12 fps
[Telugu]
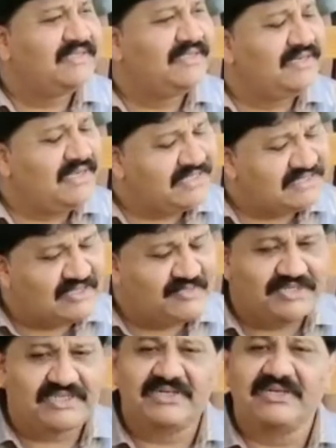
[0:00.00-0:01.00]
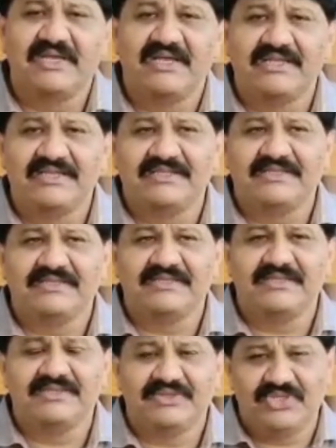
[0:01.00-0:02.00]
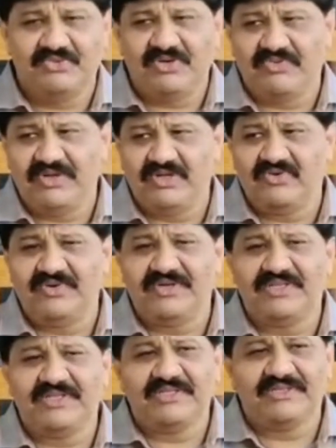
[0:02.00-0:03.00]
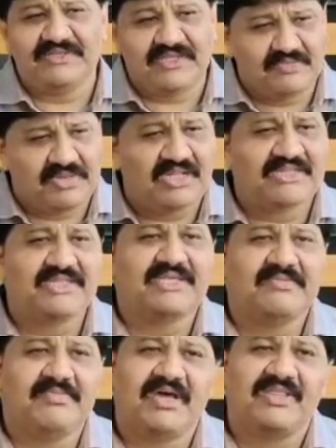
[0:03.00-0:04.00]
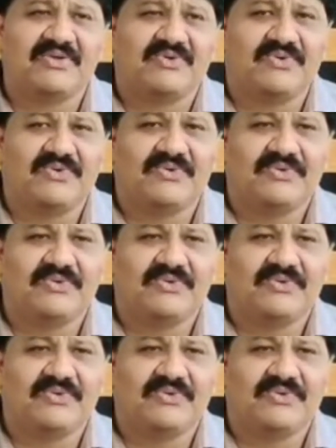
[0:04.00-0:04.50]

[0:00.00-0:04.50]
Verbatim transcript: ఈ రాష్ట్ర ప్రజలను కానీ తీవ్రమైనటువంటి దిగ్భ్రాంతికి బాధకు